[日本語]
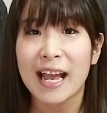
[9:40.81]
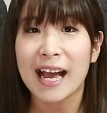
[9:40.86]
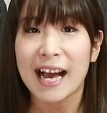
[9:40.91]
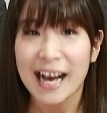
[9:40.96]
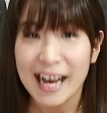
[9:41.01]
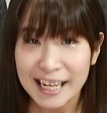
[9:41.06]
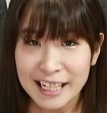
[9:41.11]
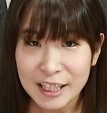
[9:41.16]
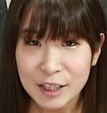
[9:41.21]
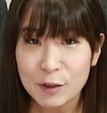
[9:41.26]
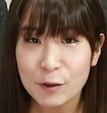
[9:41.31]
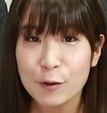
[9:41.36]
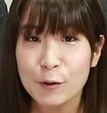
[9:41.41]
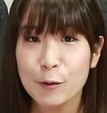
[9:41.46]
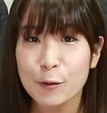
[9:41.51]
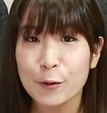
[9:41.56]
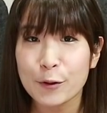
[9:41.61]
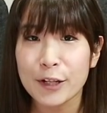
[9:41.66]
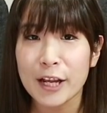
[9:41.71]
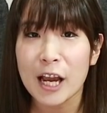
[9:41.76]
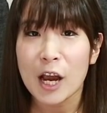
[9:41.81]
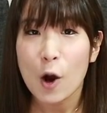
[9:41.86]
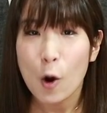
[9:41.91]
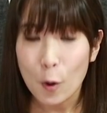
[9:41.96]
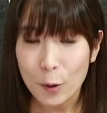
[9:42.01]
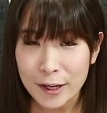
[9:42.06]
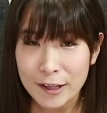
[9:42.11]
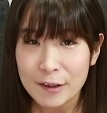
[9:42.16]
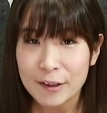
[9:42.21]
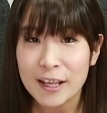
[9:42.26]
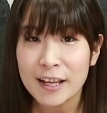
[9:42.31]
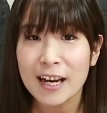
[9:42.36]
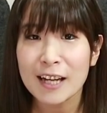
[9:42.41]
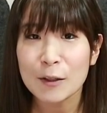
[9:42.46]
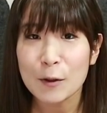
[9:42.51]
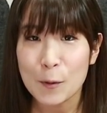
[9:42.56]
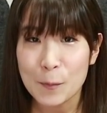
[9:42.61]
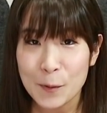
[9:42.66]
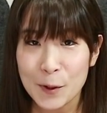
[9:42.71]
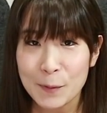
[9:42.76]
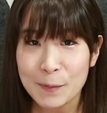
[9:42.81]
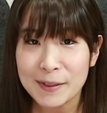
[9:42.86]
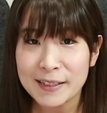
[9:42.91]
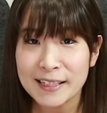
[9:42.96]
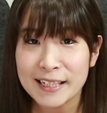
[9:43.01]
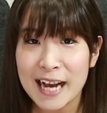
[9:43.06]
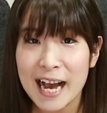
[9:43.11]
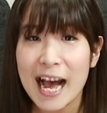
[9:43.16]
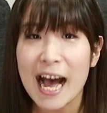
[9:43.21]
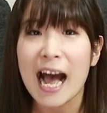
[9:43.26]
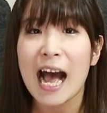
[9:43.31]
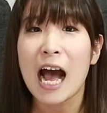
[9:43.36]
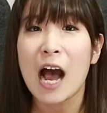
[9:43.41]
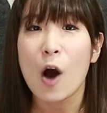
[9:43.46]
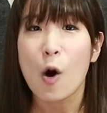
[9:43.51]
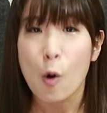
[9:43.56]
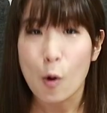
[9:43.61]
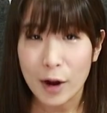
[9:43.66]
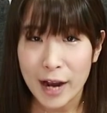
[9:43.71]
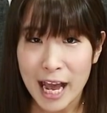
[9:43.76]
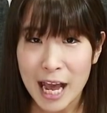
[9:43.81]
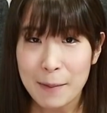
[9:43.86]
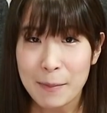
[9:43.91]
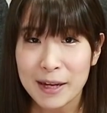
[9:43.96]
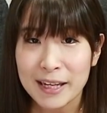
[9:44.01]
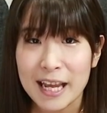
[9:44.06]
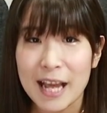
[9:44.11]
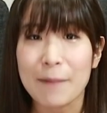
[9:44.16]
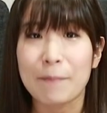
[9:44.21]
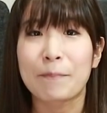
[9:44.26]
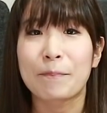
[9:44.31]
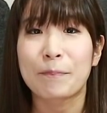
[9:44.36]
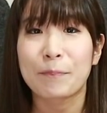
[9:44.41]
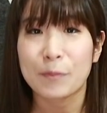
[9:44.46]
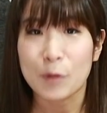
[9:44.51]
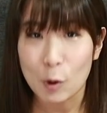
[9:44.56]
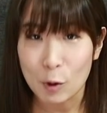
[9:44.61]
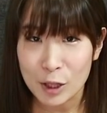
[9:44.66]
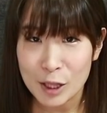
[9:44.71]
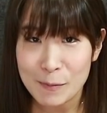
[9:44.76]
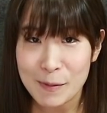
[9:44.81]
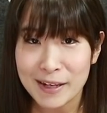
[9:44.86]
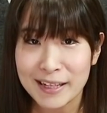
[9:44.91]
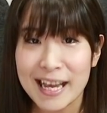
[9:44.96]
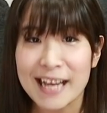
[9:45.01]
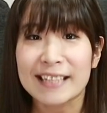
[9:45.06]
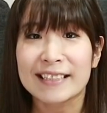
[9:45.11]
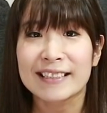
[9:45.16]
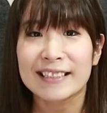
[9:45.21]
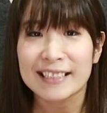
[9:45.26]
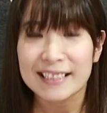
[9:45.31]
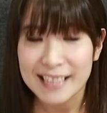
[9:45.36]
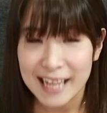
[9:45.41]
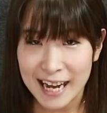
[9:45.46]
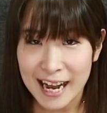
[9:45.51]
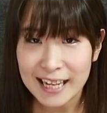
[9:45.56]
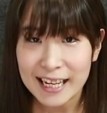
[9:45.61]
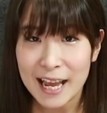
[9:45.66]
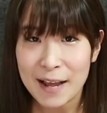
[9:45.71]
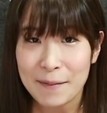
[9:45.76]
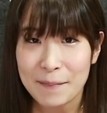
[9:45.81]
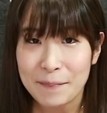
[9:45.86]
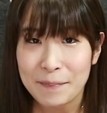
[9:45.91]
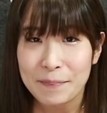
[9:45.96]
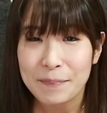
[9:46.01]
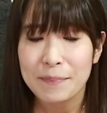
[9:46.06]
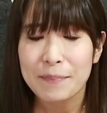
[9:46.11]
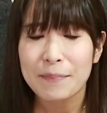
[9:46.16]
はい、ということでお気づきかと思いますが、岡山県、徳島県、佐賀県